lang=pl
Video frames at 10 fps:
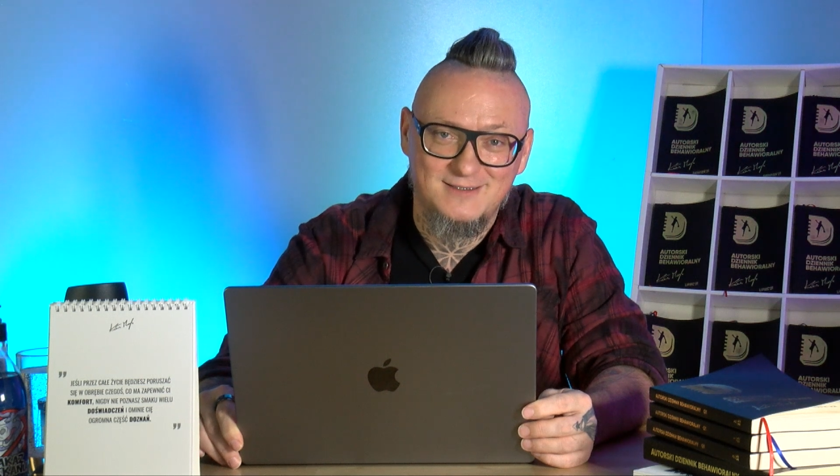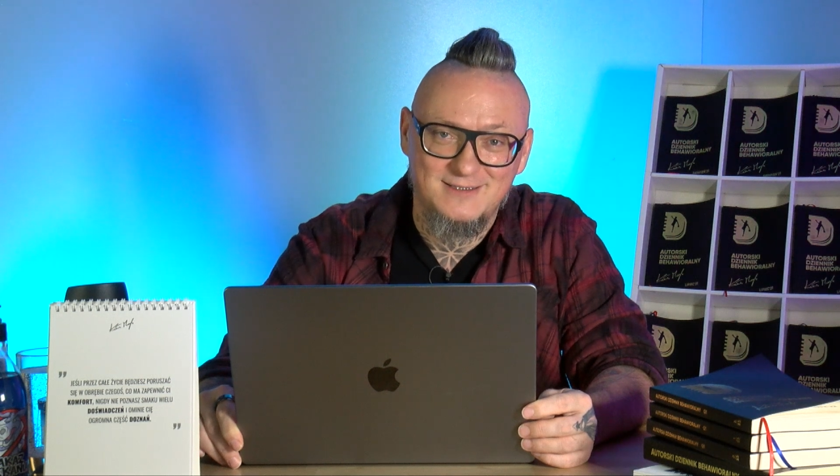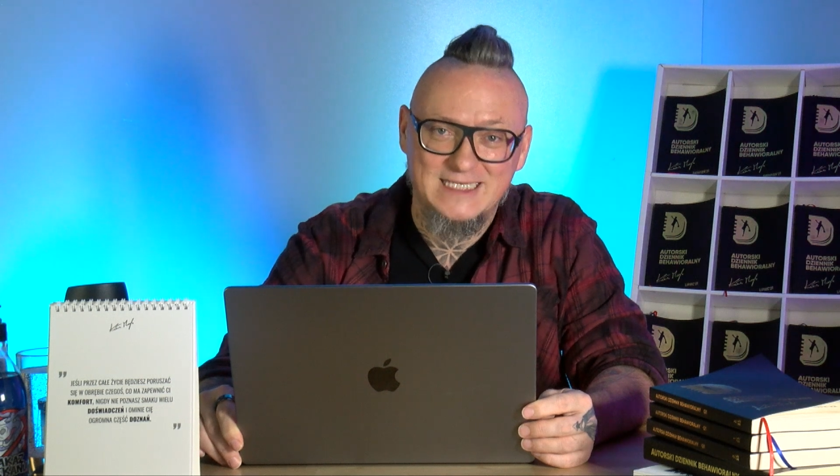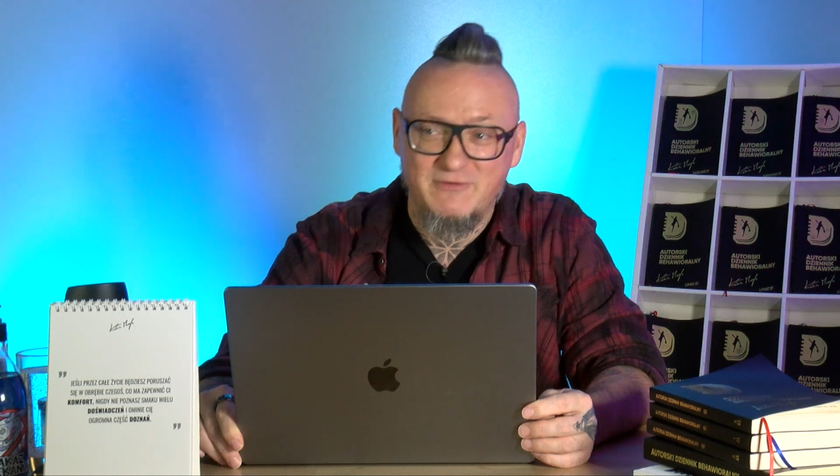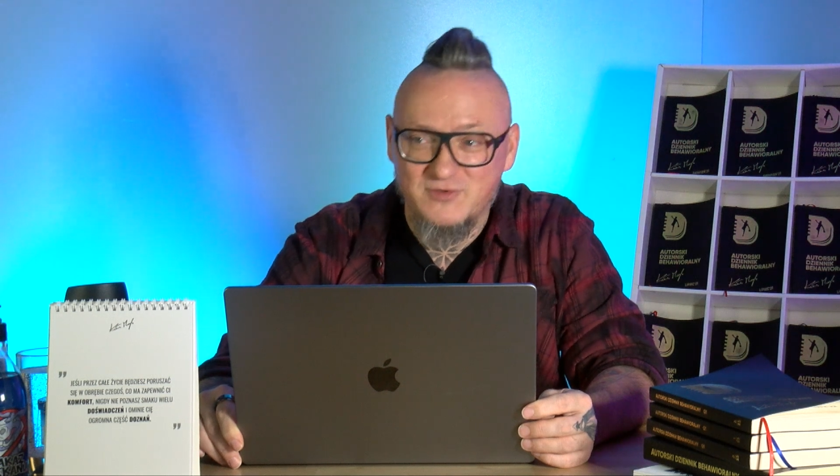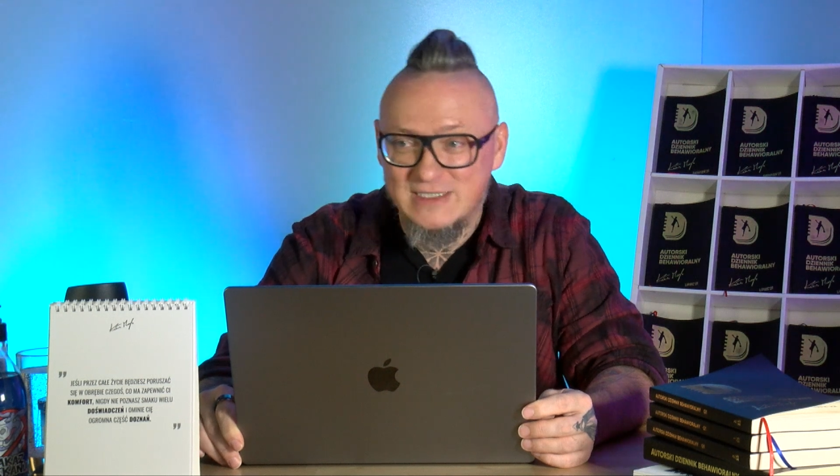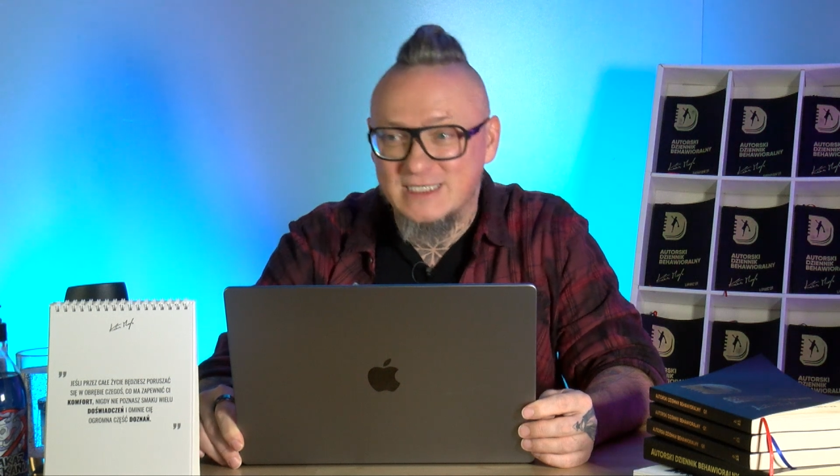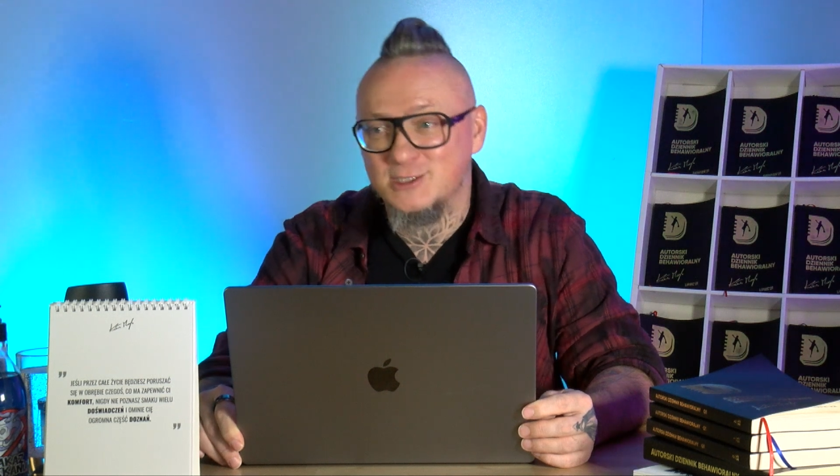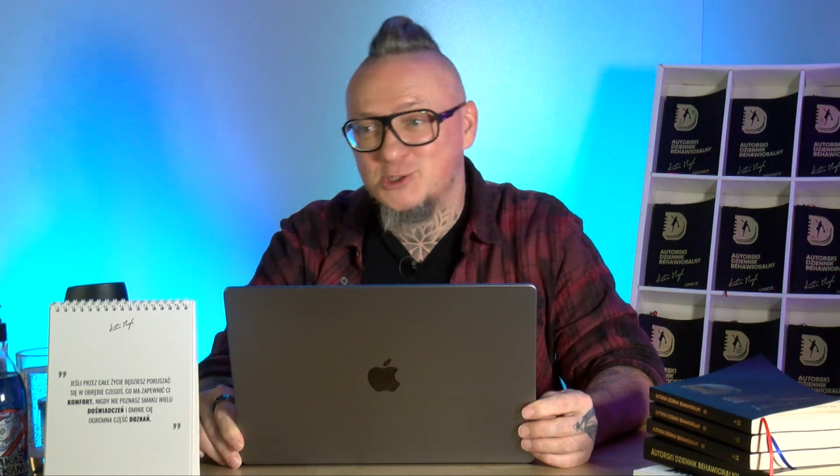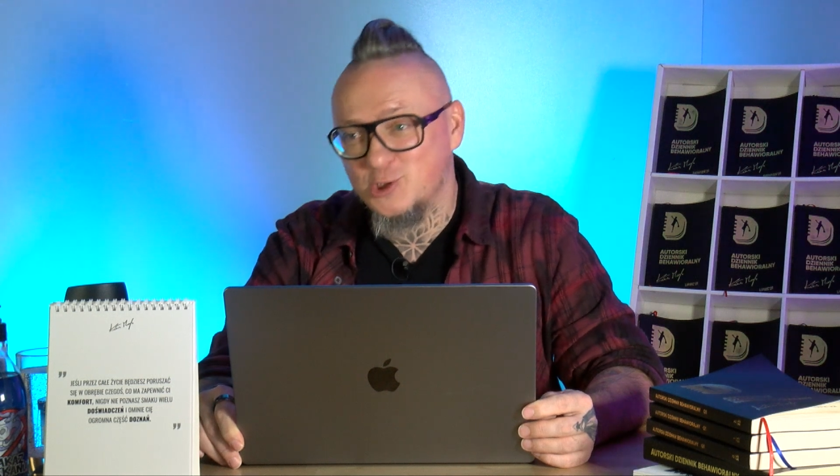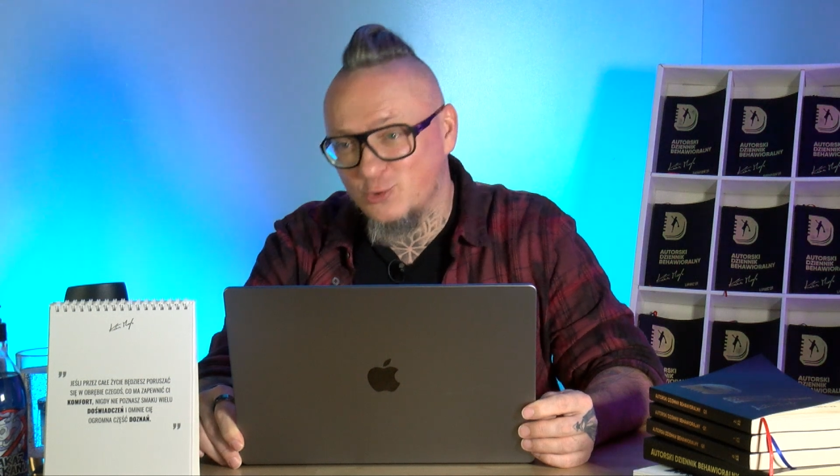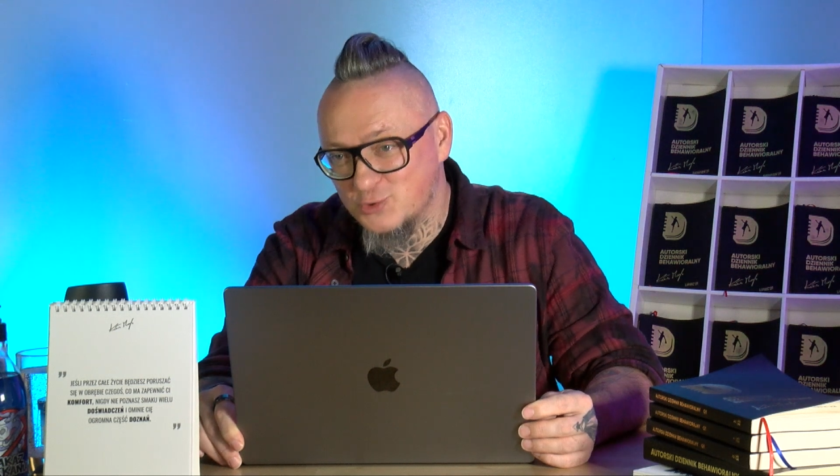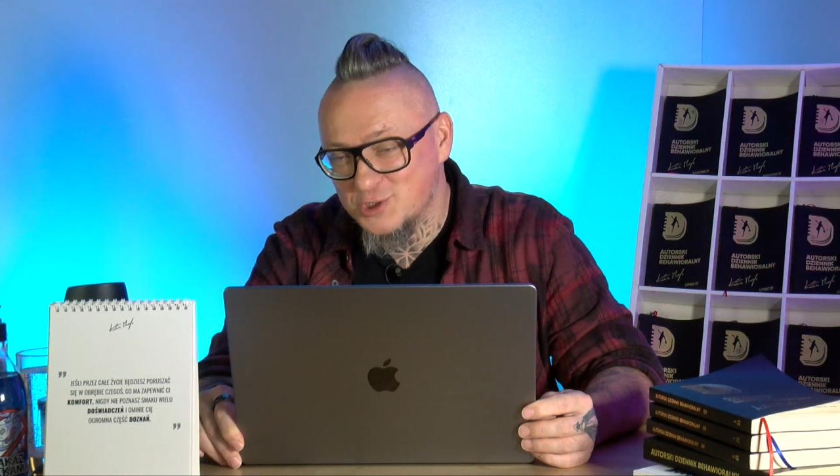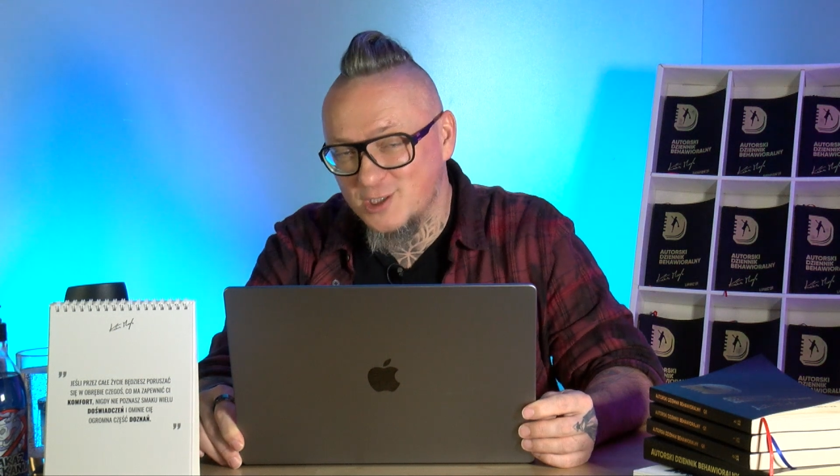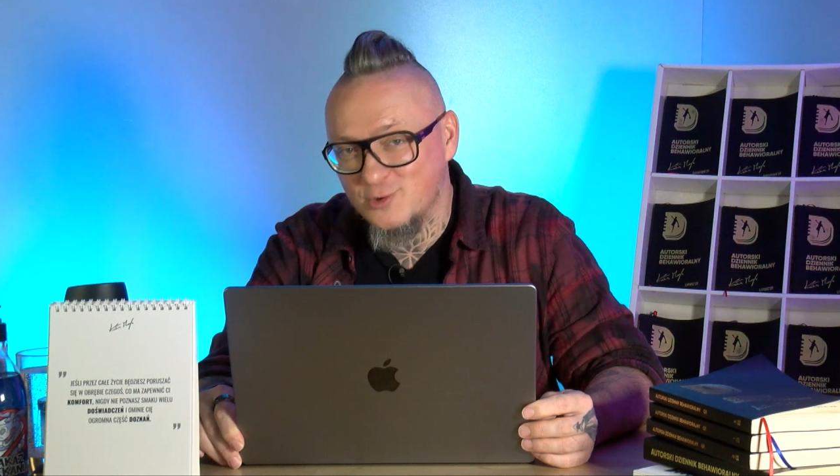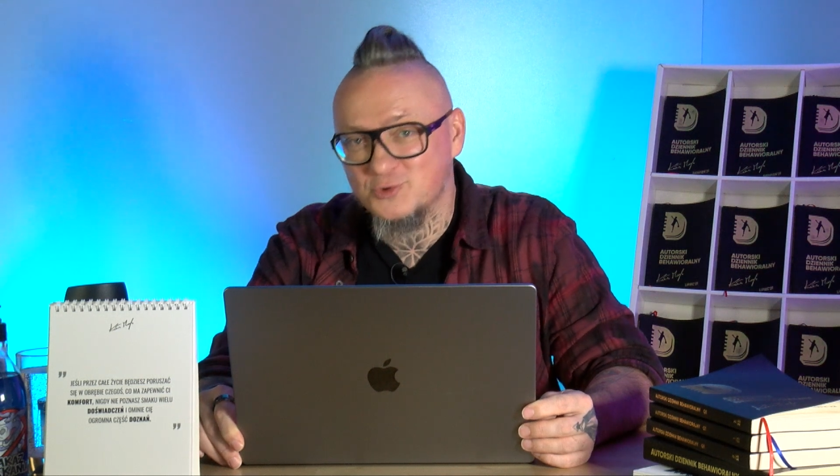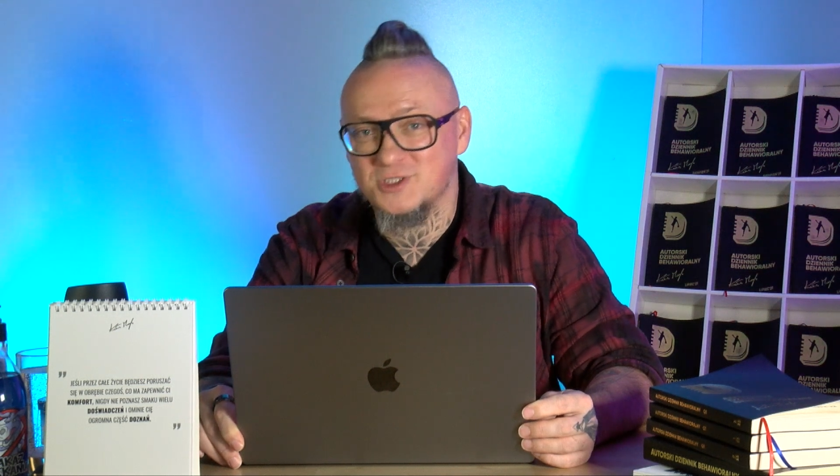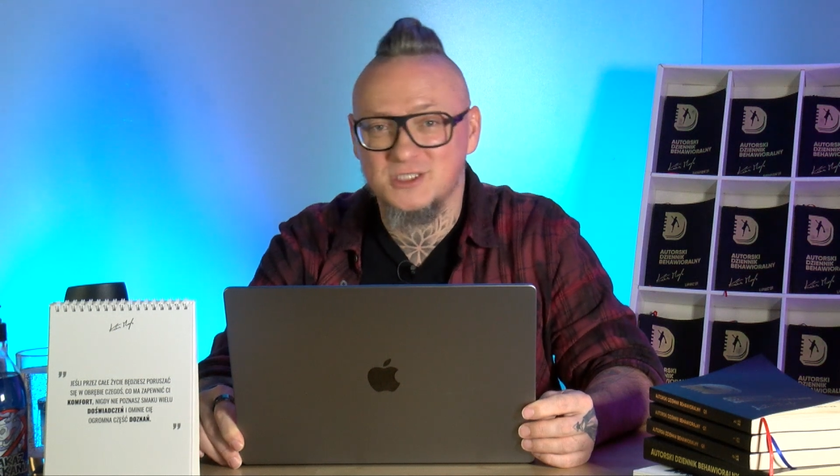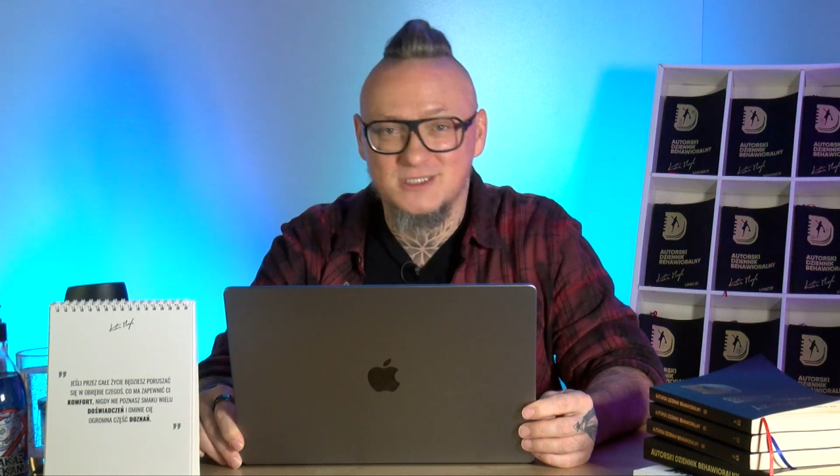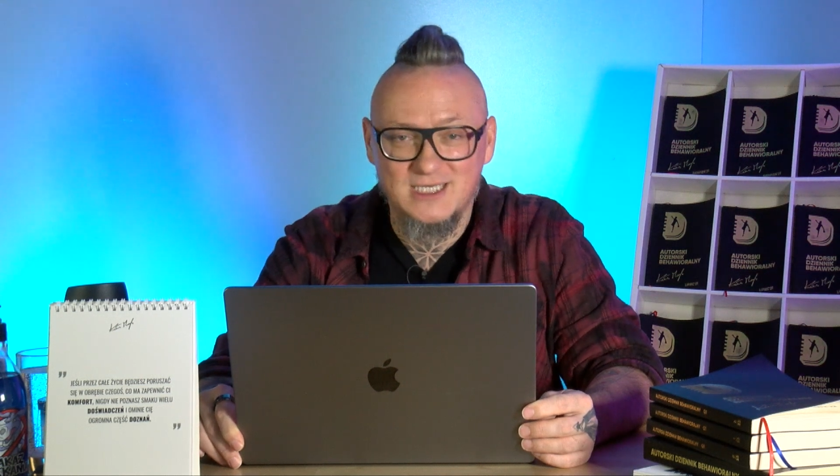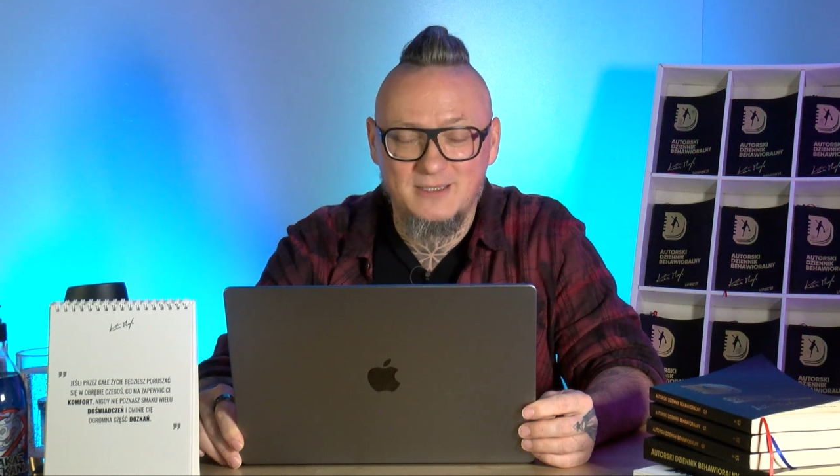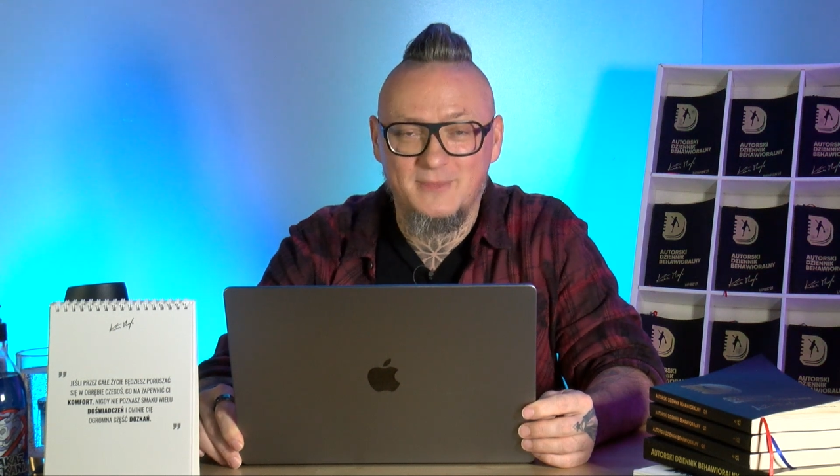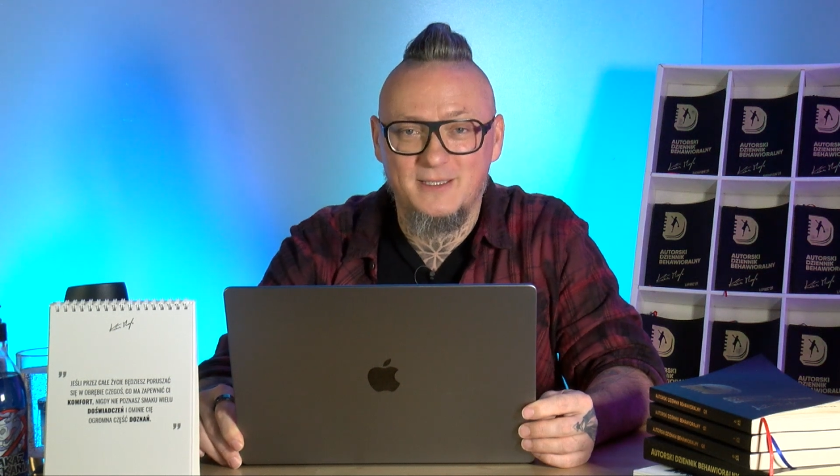Ja w chwili, kiedy się uczę, uczę się sam.